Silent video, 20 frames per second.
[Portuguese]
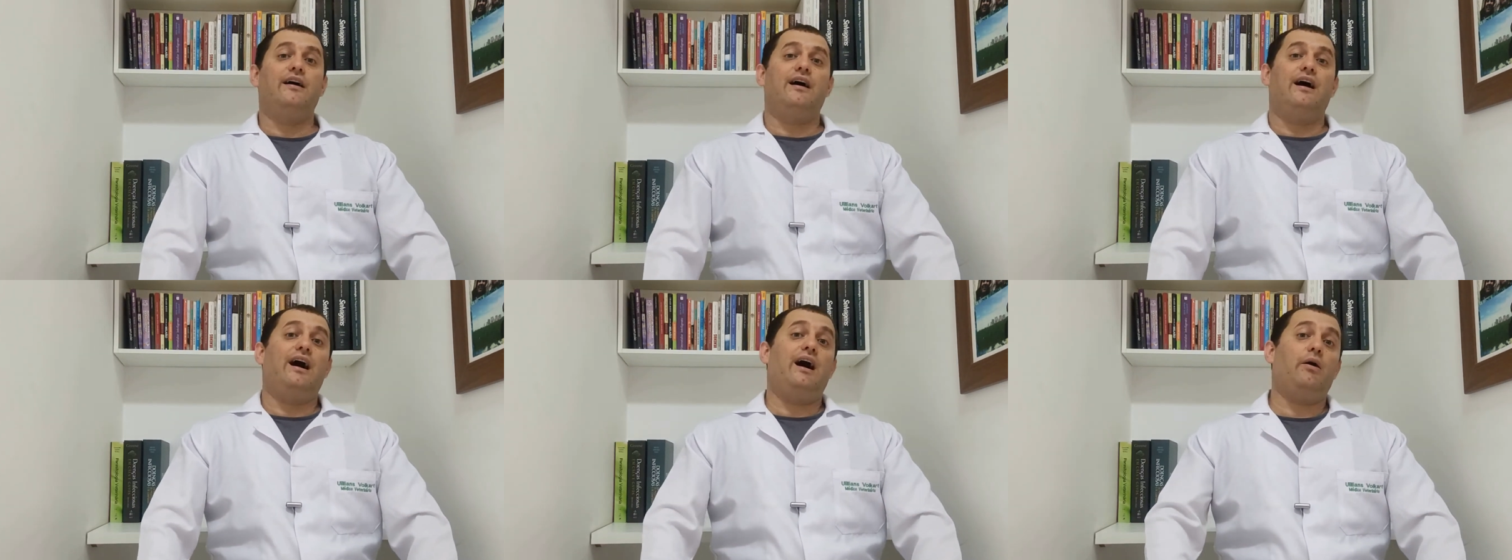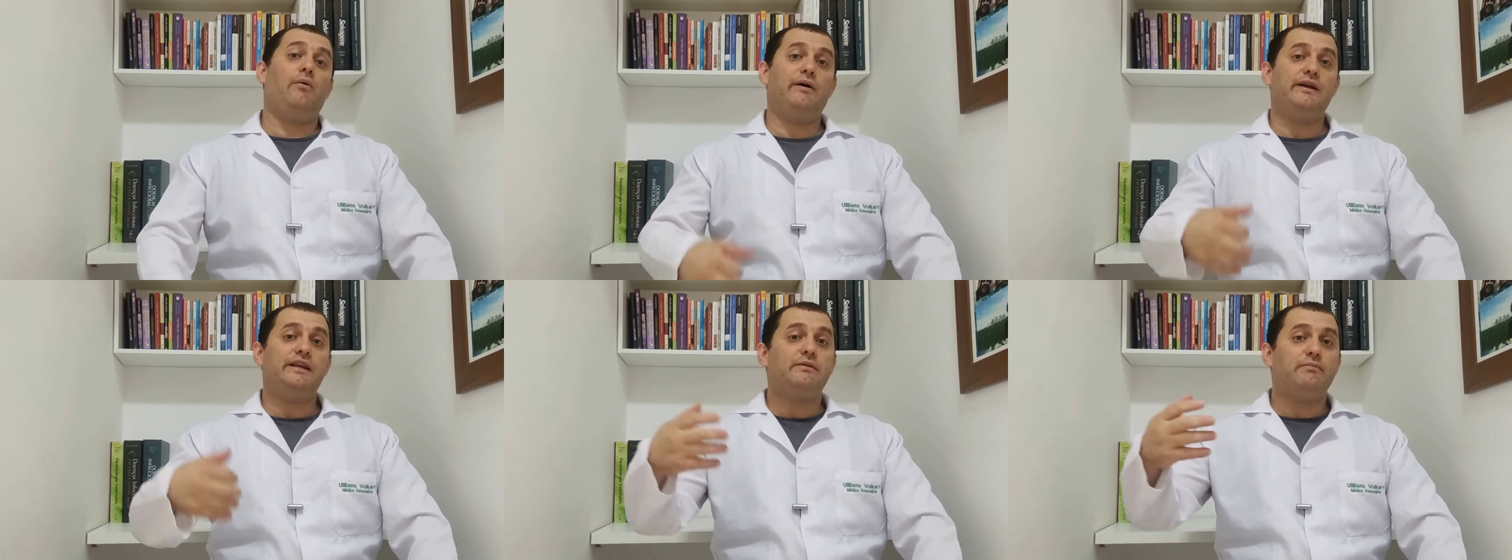
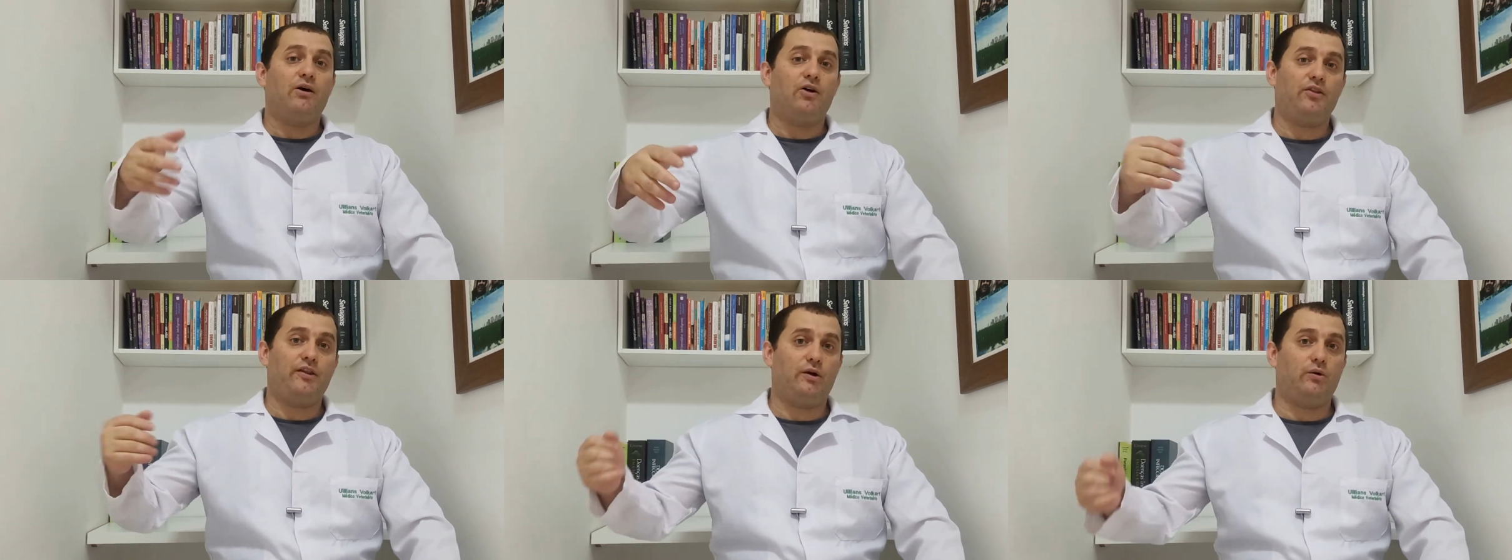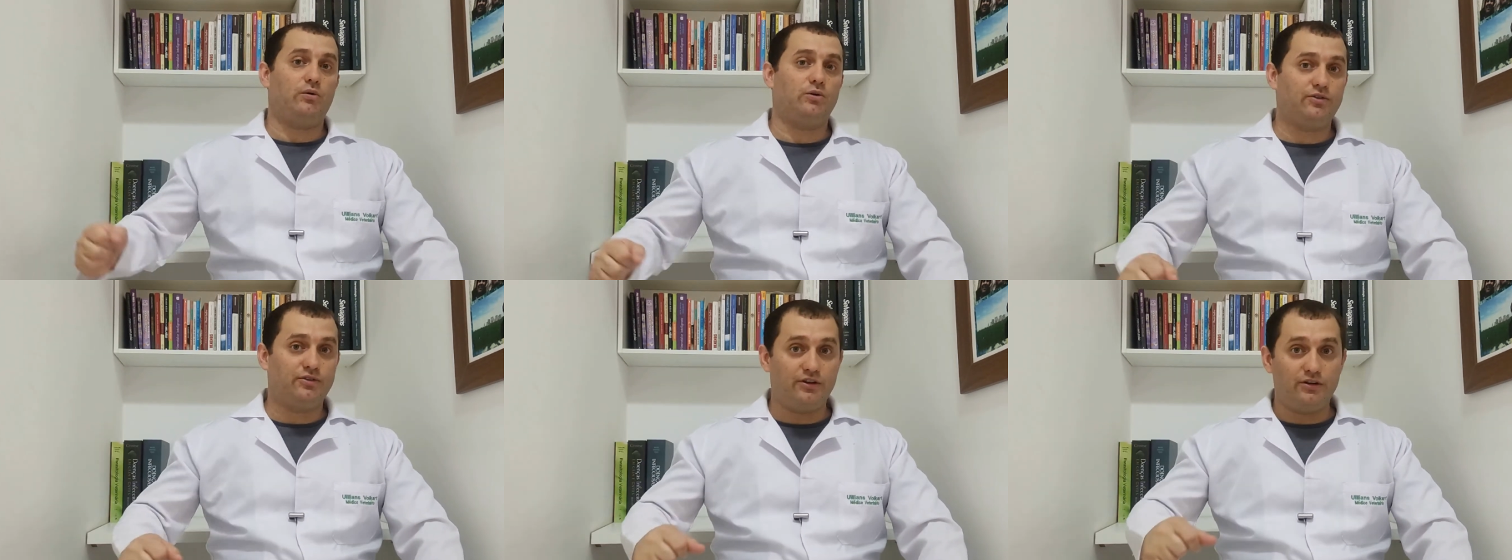Ah, o animal está
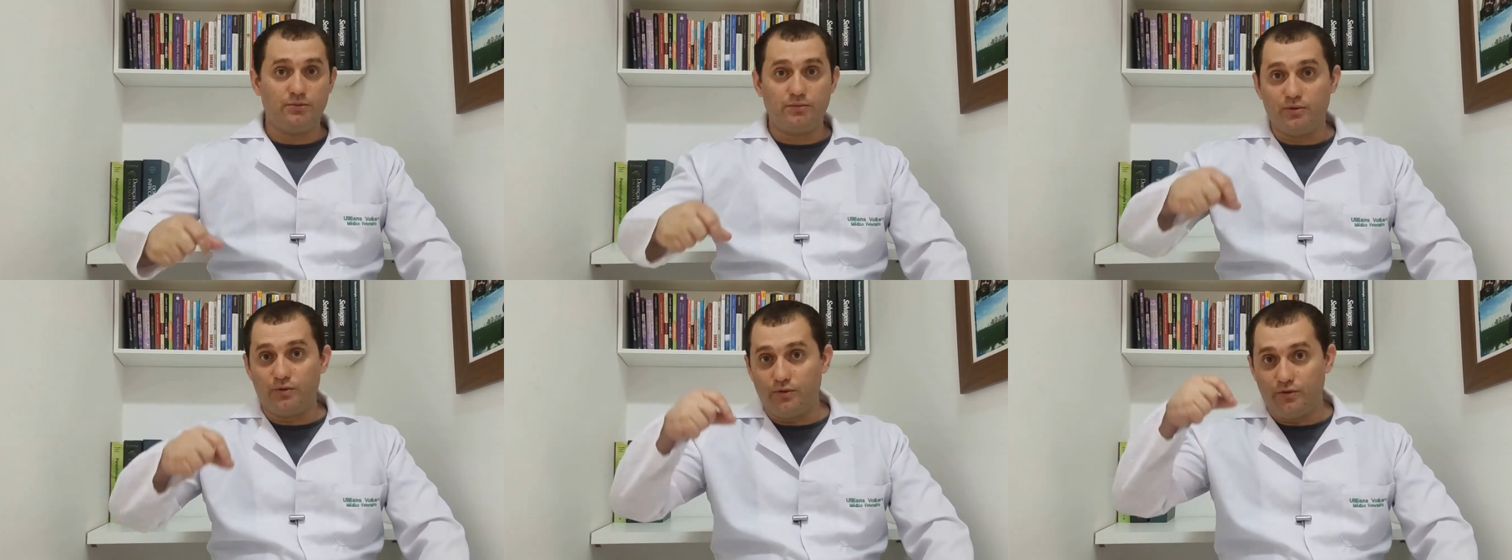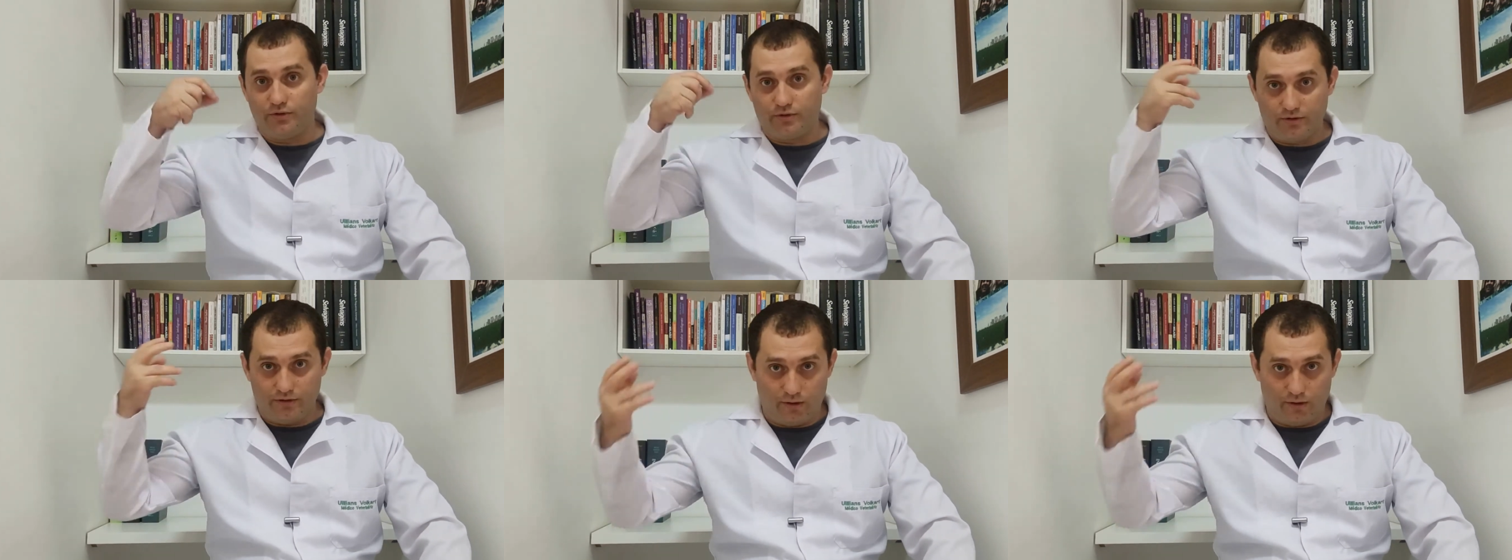coçando muito,